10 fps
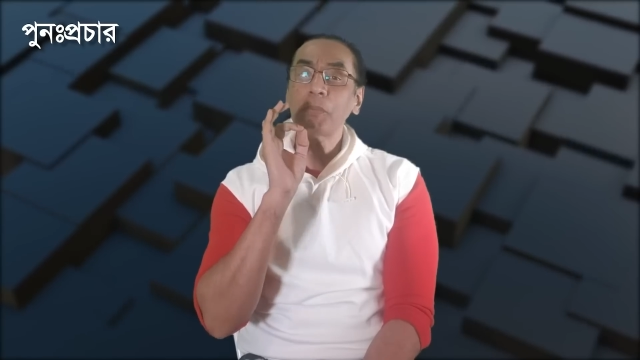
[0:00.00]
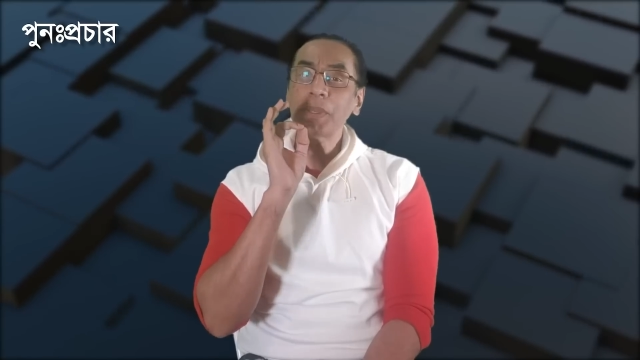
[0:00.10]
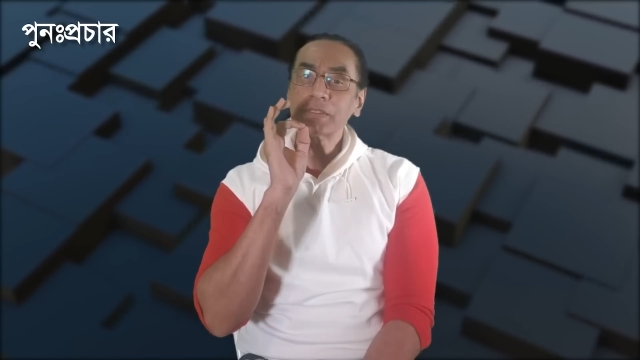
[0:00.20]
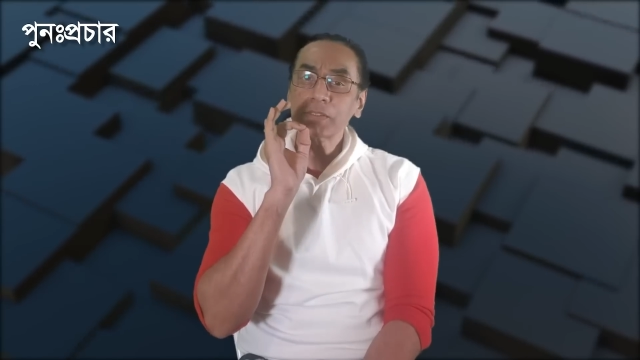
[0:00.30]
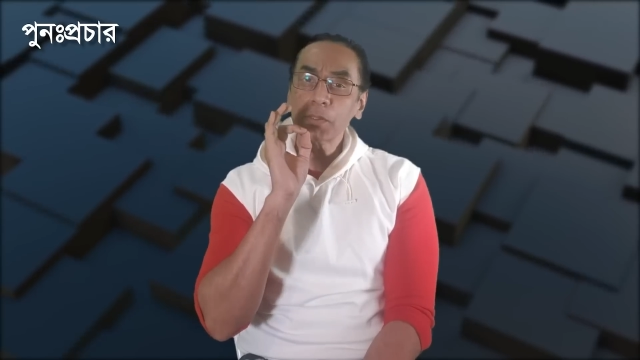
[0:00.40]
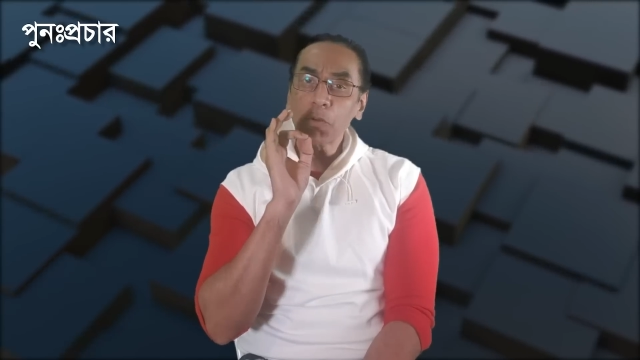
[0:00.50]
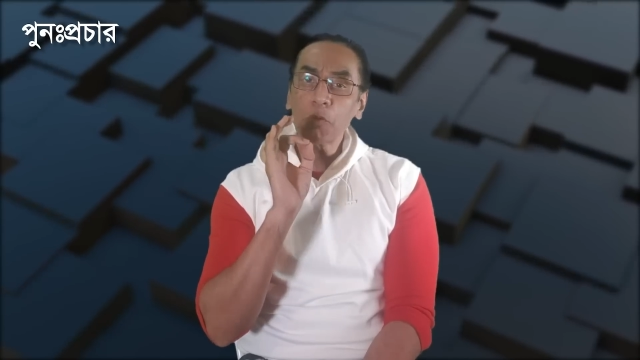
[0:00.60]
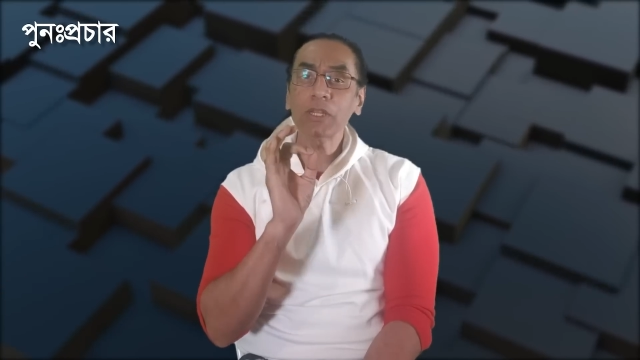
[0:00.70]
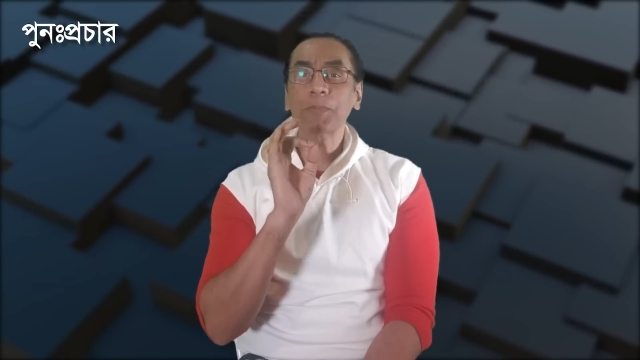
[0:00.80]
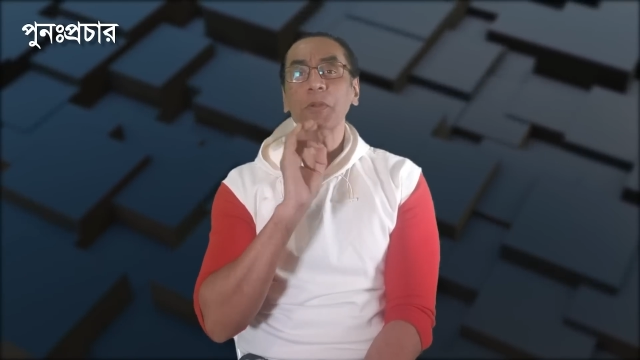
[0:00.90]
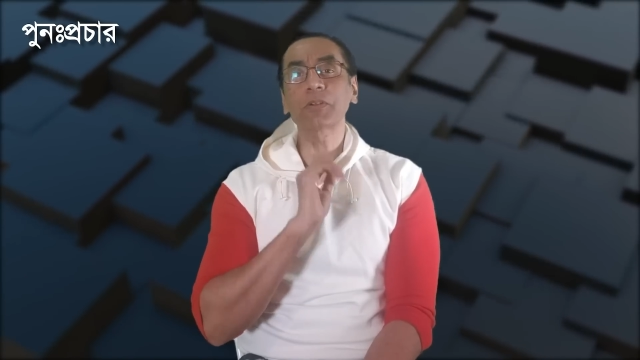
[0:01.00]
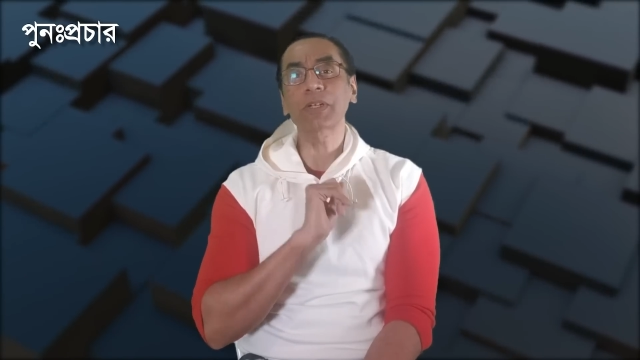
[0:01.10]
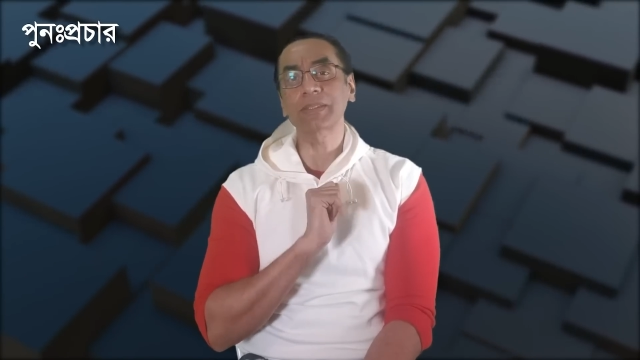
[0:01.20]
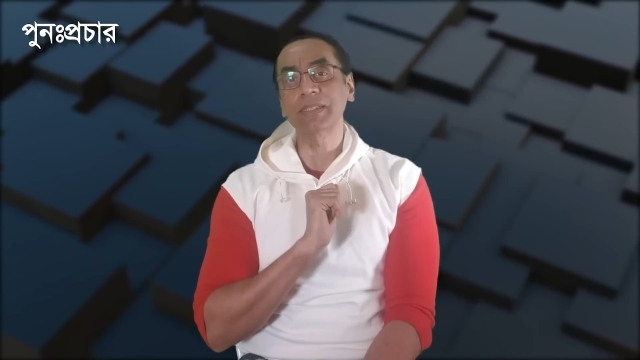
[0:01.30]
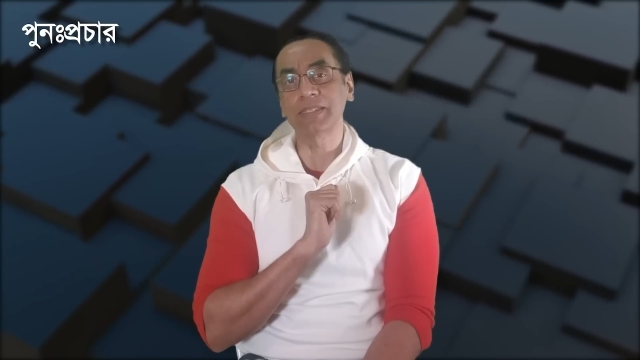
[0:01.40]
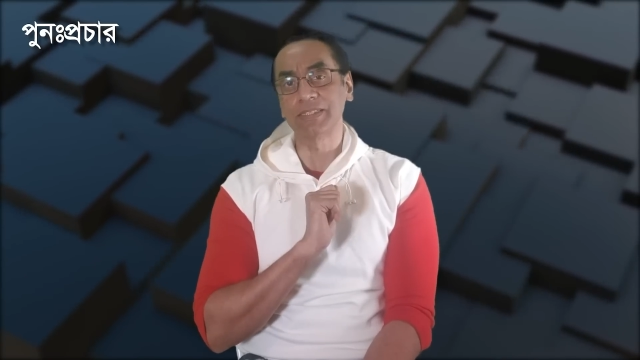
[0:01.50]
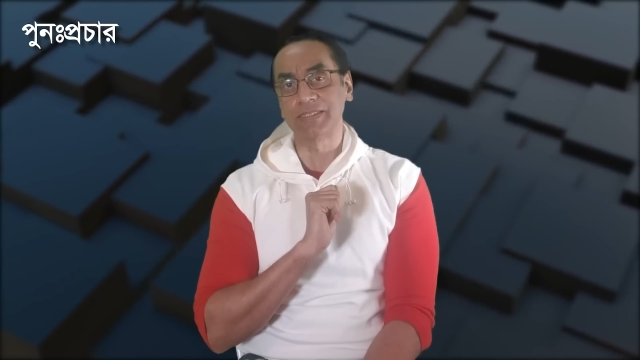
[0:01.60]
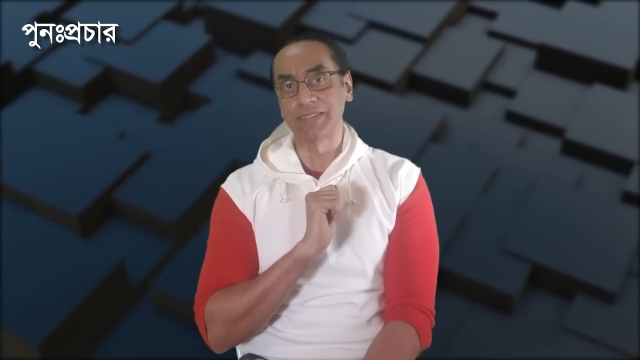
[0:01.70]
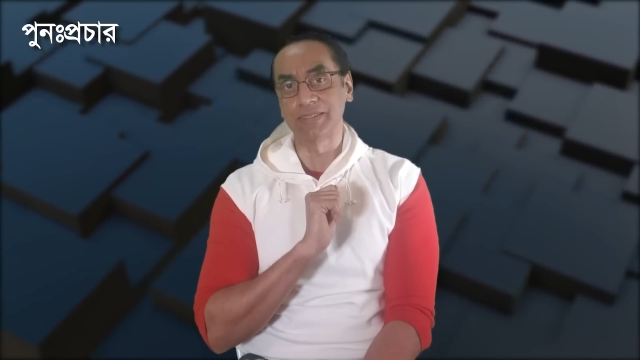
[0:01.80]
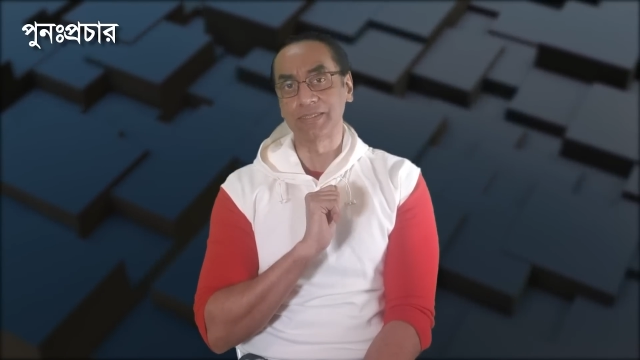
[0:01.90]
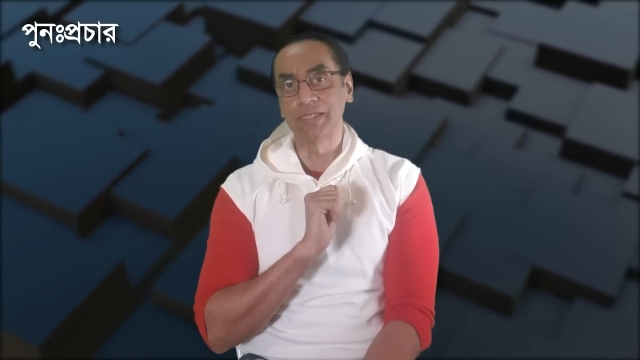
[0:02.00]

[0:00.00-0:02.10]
খুবই স্লোলি প্রোগ্রেসিং ডিজিজ